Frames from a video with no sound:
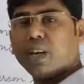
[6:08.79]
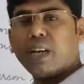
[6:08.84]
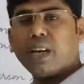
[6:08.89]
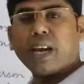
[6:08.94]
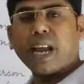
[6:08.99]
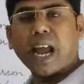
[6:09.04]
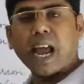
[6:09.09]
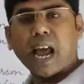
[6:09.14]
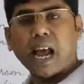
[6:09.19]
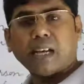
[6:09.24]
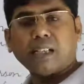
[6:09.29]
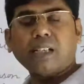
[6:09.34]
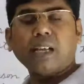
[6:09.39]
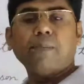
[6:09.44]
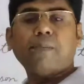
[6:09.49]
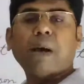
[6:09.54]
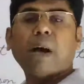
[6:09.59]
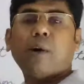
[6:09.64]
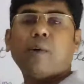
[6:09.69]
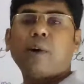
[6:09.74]
ठीक है ऐसा
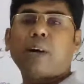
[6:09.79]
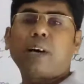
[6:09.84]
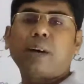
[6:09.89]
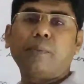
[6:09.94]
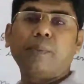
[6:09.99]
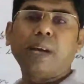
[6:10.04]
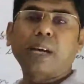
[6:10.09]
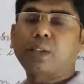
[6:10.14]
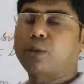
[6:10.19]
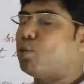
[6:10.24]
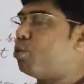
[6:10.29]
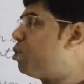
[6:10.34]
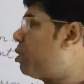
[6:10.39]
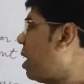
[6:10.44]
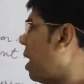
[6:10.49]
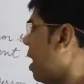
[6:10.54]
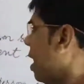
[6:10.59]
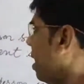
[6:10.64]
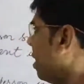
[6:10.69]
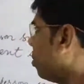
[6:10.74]
भाव अगर व्यक्त
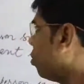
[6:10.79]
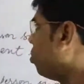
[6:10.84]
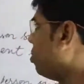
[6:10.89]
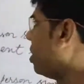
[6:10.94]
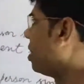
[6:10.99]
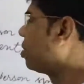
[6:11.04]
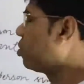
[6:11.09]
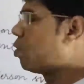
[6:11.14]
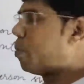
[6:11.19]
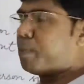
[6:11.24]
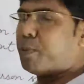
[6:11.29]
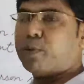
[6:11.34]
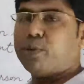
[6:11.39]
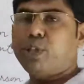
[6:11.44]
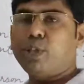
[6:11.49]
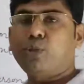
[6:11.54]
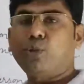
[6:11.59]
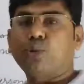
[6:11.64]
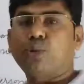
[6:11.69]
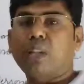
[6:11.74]
होता है तो जस्ट
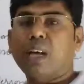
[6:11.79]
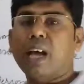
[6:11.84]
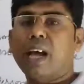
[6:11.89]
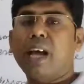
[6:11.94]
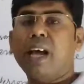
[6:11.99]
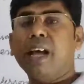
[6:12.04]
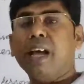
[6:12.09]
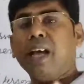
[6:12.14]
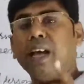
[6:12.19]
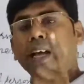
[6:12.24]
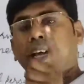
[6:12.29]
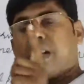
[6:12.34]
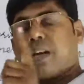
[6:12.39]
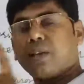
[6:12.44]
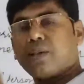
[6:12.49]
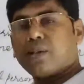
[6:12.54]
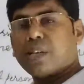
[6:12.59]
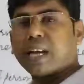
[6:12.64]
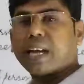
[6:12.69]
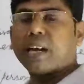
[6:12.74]
अपोजिट होता है
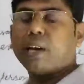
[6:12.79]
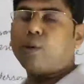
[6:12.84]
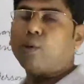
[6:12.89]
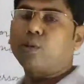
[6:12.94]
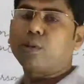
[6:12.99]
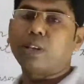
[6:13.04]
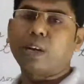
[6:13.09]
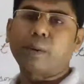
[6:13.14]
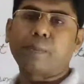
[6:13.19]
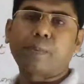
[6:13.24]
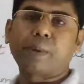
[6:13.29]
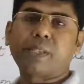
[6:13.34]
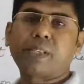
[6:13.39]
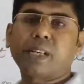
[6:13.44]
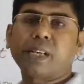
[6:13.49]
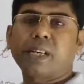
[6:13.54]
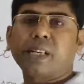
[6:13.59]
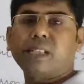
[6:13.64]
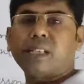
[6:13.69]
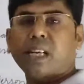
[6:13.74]
कि सेकेंड और थर्ड
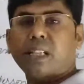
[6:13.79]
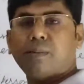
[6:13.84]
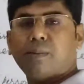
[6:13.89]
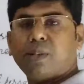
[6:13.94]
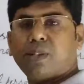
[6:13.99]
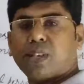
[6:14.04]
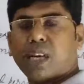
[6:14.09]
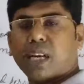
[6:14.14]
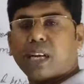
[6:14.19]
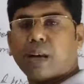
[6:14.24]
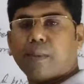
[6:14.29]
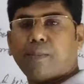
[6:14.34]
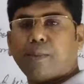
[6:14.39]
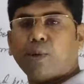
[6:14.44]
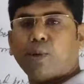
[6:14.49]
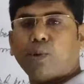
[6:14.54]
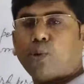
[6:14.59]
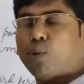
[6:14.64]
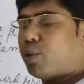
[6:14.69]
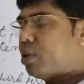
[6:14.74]
पर्सन के साथ भी शल का
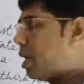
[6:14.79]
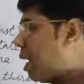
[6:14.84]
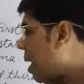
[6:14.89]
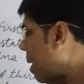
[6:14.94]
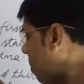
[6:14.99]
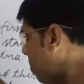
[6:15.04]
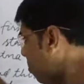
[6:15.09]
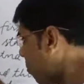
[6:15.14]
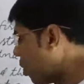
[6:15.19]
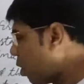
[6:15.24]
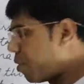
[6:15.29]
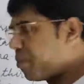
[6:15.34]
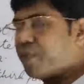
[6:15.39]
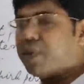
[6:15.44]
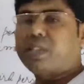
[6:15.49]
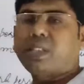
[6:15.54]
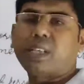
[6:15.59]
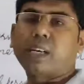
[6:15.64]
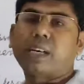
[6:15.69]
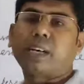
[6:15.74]
प्रयोग होता है और
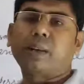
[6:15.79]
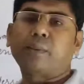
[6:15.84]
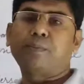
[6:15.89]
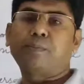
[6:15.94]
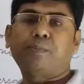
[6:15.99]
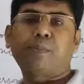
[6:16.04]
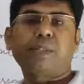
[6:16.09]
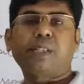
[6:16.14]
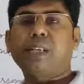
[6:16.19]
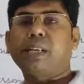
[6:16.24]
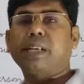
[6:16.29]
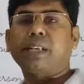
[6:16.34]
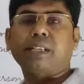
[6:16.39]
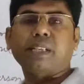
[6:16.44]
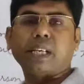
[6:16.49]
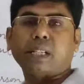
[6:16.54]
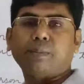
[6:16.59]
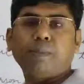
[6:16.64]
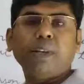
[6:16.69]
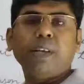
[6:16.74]
फर्स्ट पर्सन के
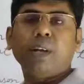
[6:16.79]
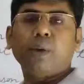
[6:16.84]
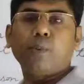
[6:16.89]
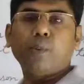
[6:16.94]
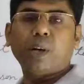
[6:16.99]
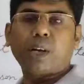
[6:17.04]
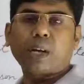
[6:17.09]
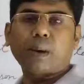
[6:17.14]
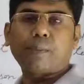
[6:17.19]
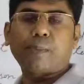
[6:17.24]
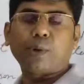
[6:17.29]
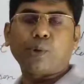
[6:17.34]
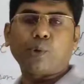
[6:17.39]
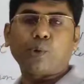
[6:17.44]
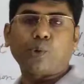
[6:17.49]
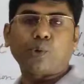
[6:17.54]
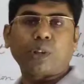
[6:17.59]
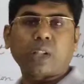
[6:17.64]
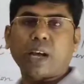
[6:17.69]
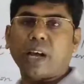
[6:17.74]
साथ भी विल का
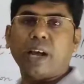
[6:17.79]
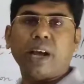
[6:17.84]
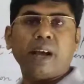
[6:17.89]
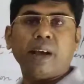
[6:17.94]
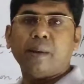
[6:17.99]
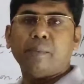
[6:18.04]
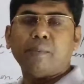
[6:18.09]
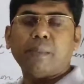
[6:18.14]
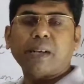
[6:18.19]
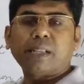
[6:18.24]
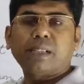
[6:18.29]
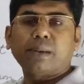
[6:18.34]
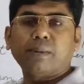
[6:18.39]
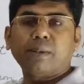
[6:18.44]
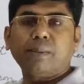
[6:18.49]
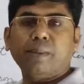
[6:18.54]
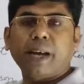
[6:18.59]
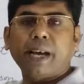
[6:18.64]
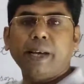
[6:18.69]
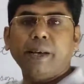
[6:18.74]
प्रयोग होता है बात
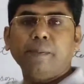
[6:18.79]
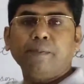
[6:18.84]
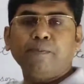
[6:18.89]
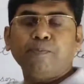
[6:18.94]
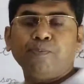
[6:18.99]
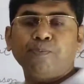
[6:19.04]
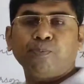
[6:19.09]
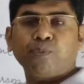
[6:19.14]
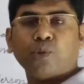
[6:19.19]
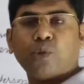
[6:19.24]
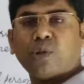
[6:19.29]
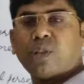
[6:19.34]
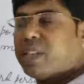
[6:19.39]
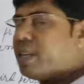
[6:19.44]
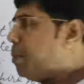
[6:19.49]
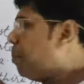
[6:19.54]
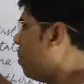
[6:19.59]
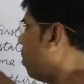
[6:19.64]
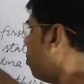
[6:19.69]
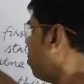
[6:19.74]
समझ में आई तो
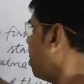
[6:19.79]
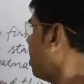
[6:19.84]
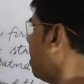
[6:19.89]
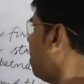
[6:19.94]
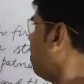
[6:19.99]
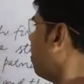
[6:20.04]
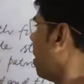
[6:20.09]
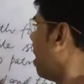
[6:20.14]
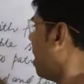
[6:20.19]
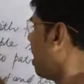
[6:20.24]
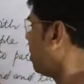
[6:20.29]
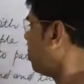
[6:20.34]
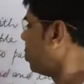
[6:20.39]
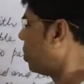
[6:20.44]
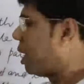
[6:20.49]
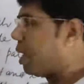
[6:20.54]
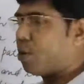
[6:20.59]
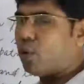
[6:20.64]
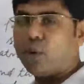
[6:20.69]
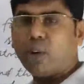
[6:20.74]
सिम बहुत सिंपल है
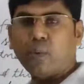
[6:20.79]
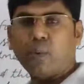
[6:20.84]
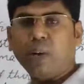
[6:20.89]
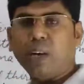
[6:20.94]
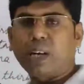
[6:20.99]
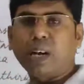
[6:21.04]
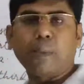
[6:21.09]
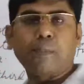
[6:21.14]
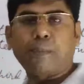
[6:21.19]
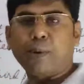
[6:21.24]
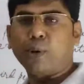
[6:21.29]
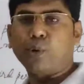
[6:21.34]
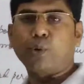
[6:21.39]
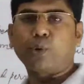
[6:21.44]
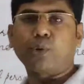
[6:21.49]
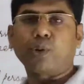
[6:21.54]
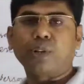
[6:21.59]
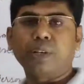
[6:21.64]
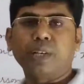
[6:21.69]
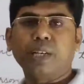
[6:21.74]
शेल और विल का
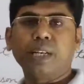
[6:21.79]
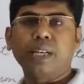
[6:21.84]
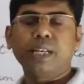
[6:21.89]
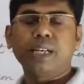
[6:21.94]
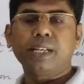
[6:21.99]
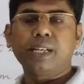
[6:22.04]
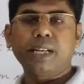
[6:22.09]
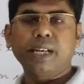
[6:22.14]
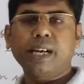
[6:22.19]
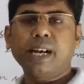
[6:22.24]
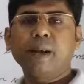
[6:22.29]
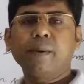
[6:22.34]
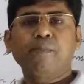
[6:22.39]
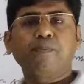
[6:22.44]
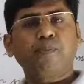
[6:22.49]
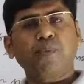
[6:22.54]
प्रयोग ठीक है